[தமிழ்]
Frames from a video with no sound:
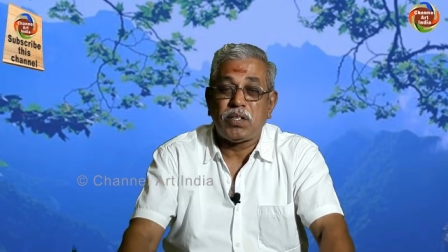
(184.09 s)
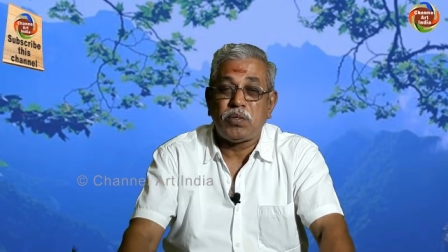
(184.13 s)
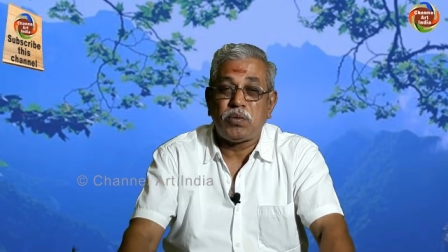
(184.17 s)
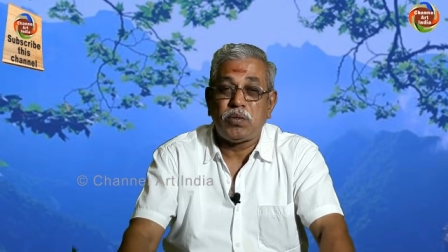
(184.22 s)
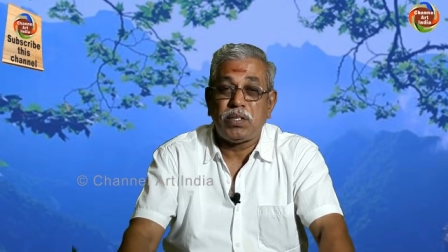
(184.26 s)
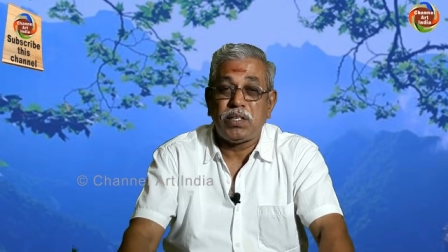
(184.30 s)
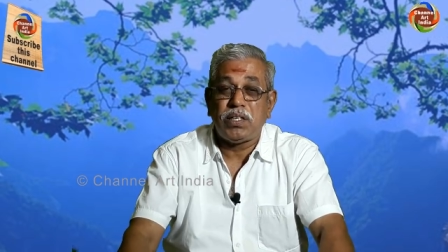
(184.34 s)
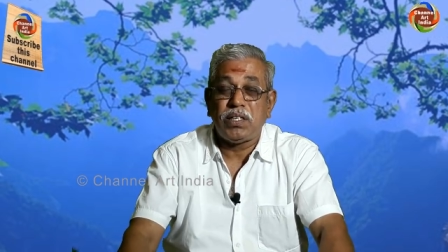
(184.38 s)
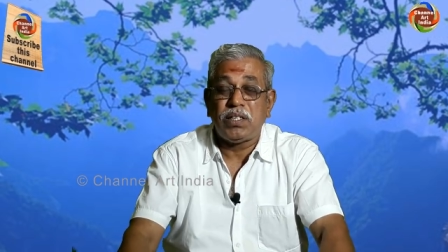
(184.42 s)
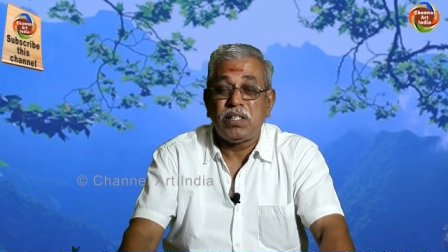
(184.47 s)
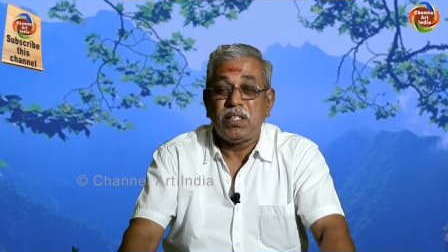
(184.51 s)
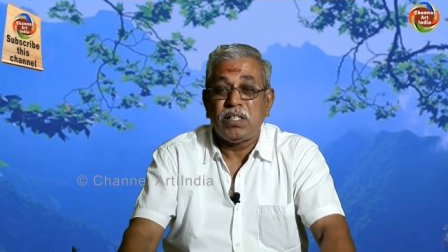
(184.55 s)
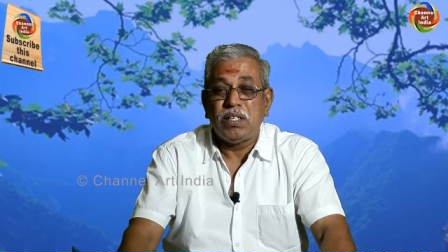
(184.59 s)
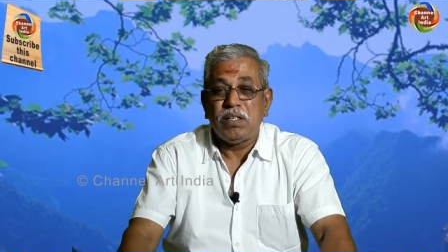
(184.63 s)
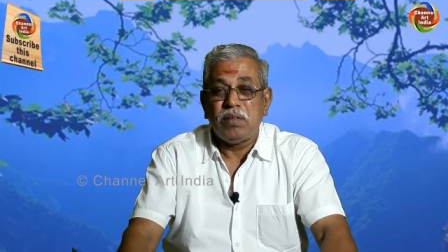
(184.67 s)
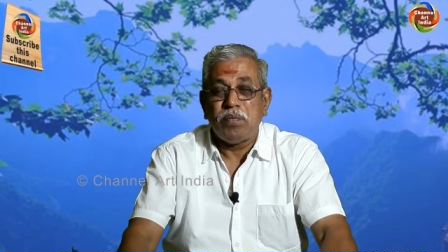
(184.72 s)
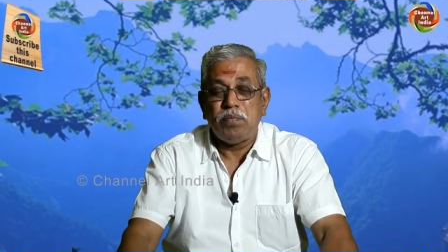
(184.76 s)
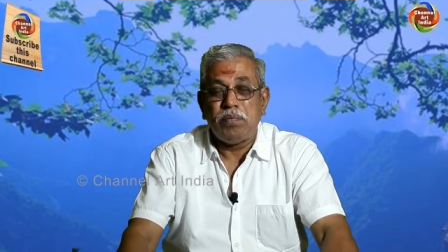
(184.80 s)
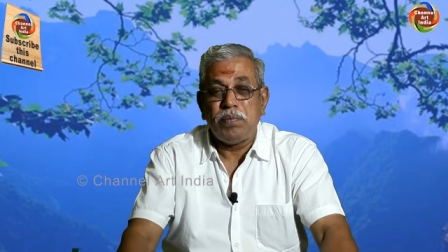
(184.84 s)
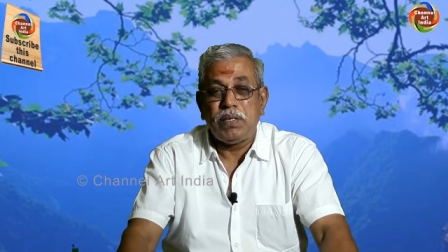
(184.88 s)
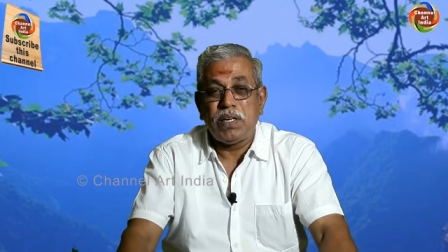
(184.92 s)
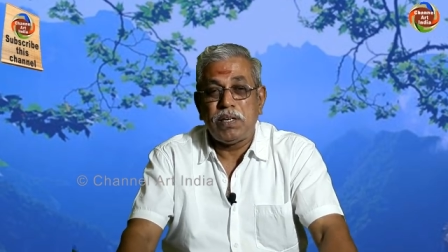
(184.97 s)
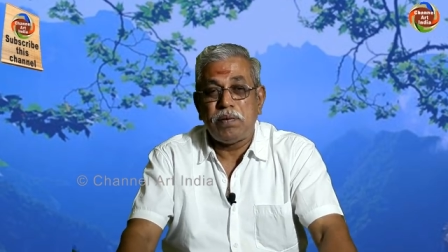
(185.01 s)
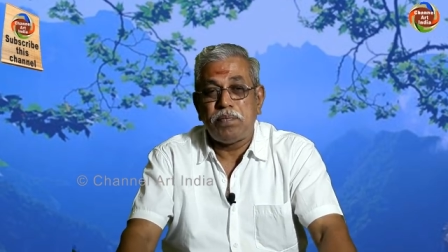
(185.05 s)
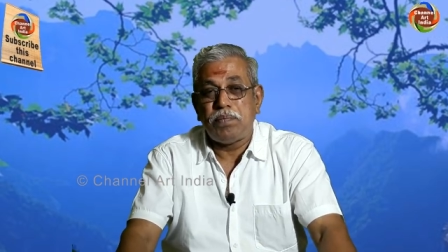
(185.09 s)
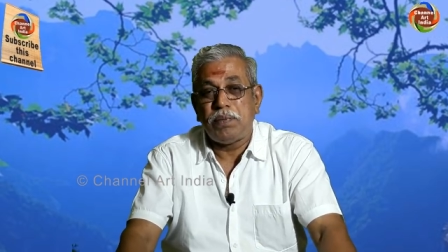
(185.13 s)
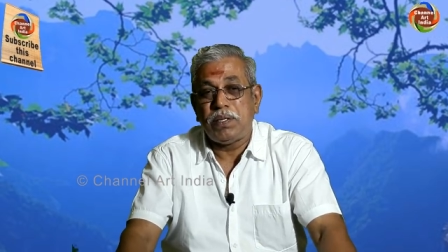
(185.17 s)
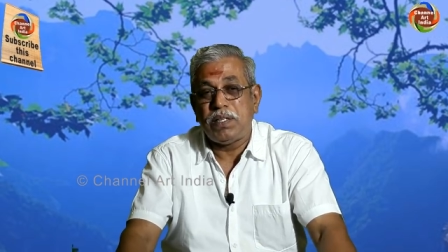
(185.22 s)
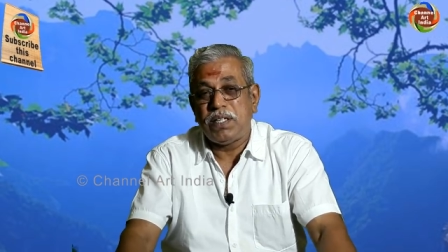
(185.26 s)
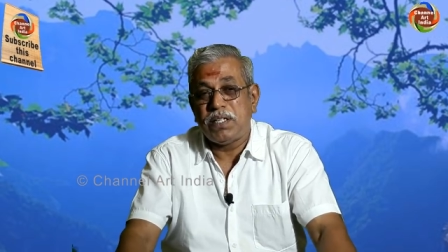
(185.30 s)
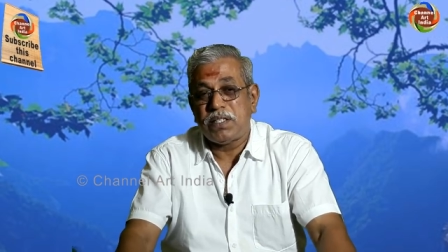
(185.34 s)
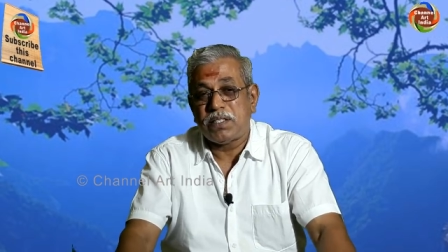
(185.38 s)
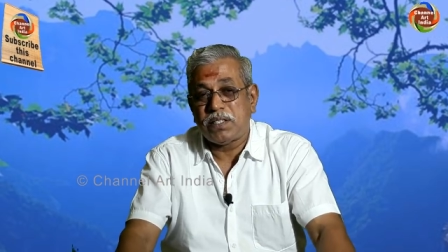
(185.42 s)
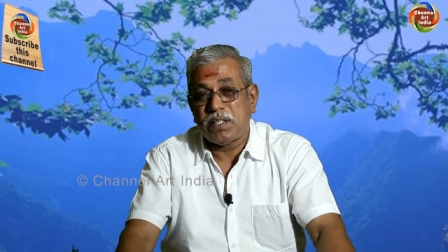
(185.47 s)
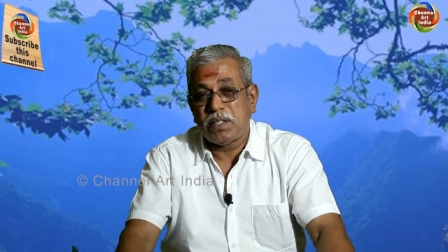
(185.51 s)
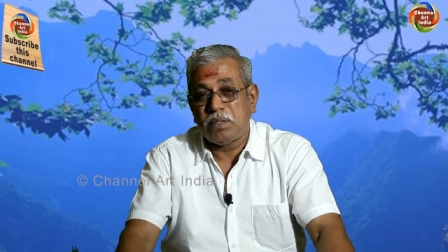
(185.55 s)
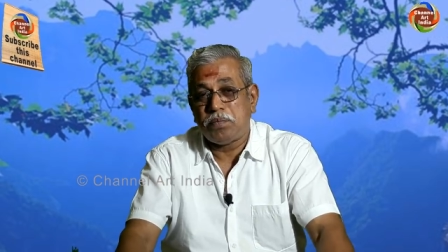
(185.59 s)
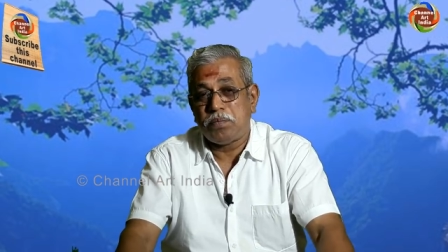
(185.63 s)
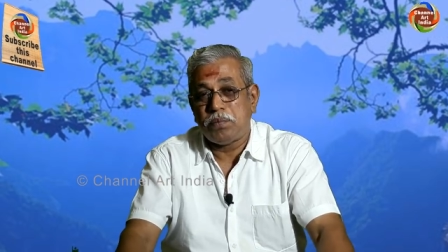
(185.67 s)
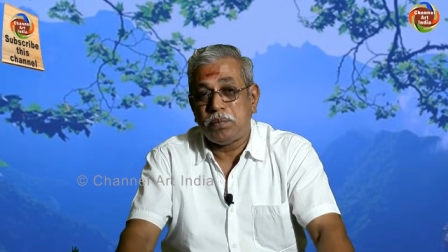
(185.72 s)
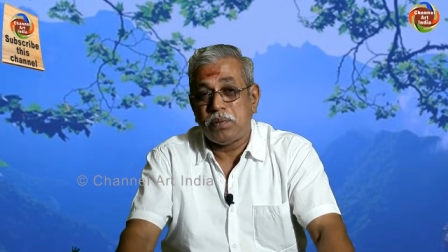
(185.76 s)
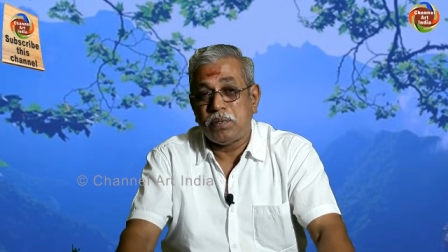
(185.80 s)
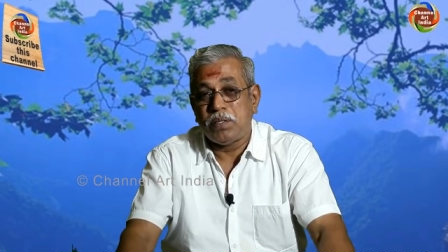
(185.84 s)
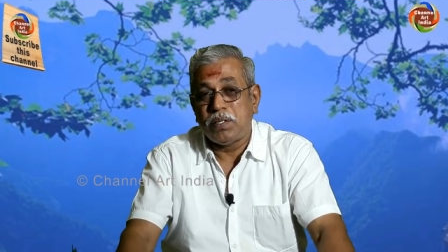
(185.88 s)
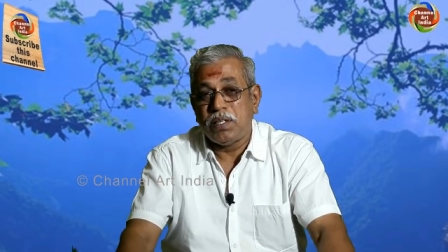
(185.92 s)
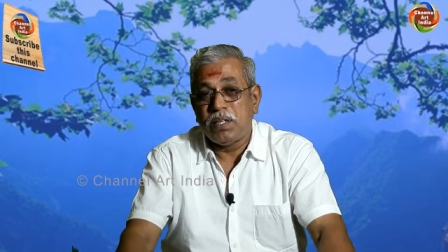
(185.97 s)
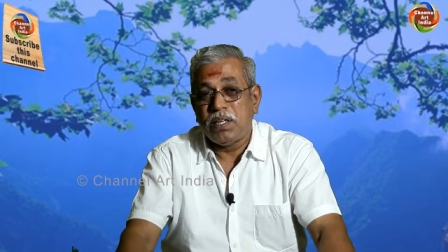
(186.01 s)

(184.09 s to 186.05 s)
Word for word: அதனுடைய மிகப்பெரிய சிறப்பு